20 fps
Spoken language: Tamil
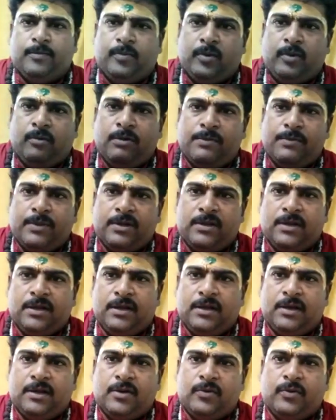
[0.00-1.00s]
பூர்வ
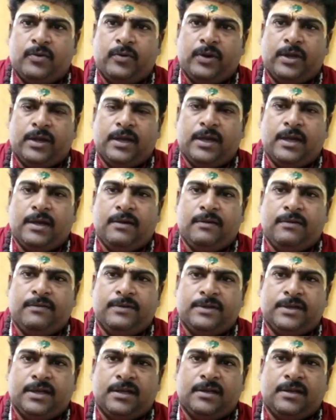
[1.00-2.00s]
மத்தியில் இருக்கக்கூடிய
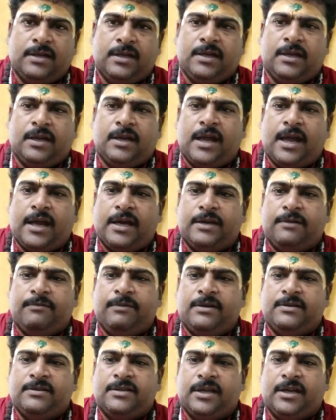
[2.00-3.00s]
விஷயத்தை நான்
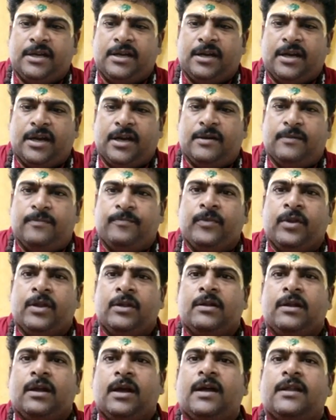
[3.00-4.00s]
ஆக்டிவேட் செய்கின்றேன்
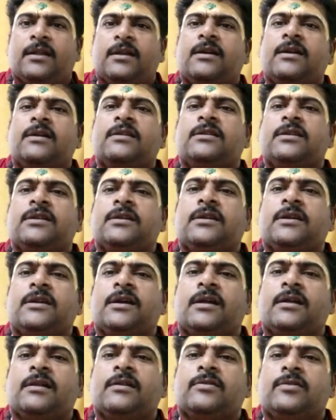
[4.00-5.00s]
அதற்கடுத்து இங்க
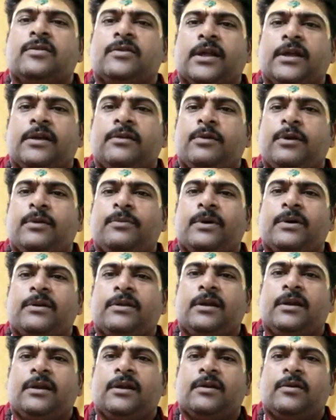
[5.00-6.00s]
தொண்டைக்குழி
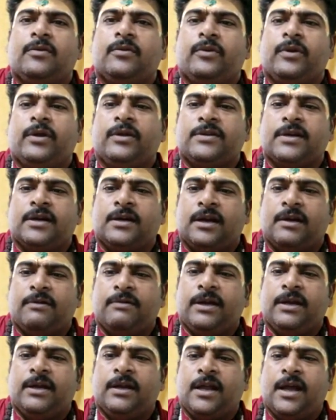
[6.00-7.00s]
பகுதியில் இருக்கக்கூடிய
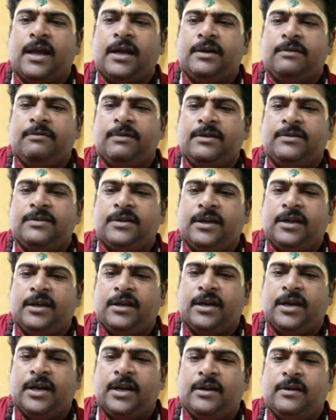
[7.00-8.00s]
சக்கராவை நான் ஆக்டிவேட்
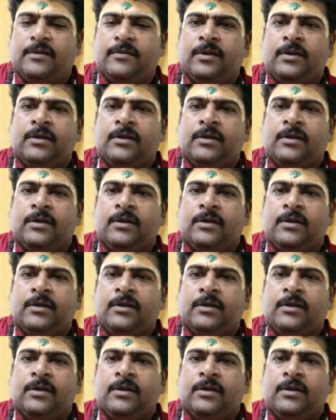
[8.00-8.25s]
செய்கின்றேன்